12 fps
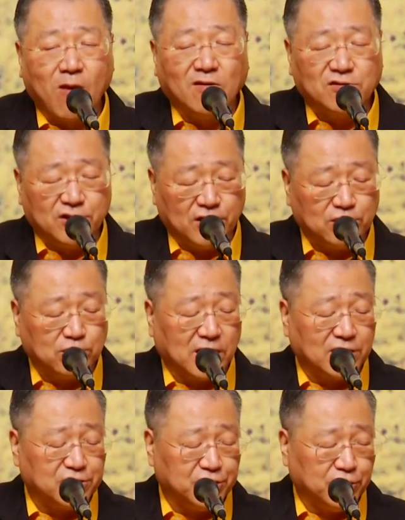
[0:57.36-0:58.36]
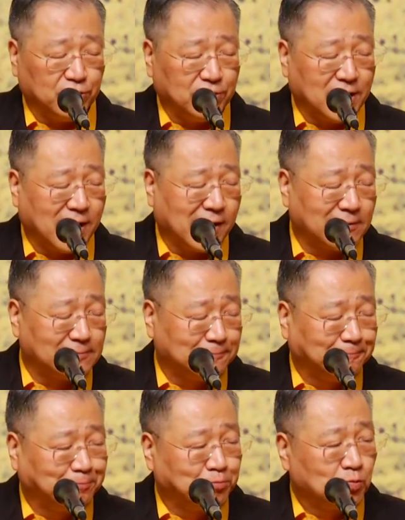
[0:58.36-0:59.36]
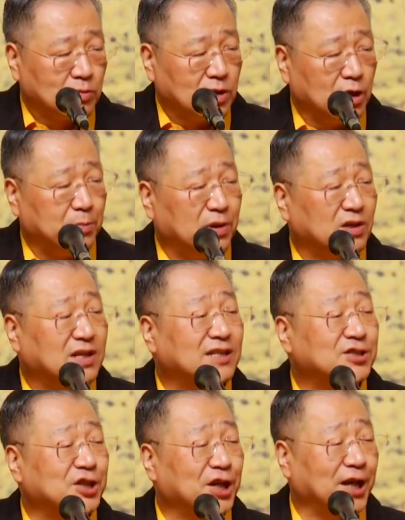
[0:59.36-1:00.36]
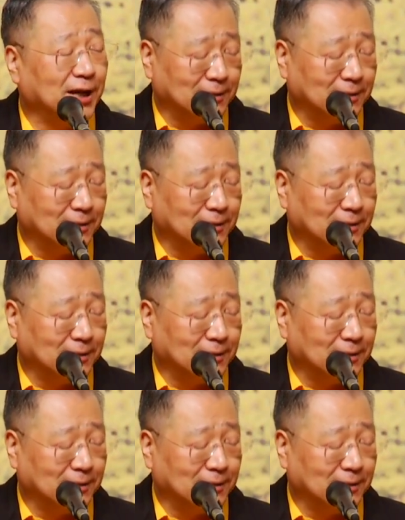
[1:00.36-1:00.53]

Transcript: 前途还是有的。 你不要担心。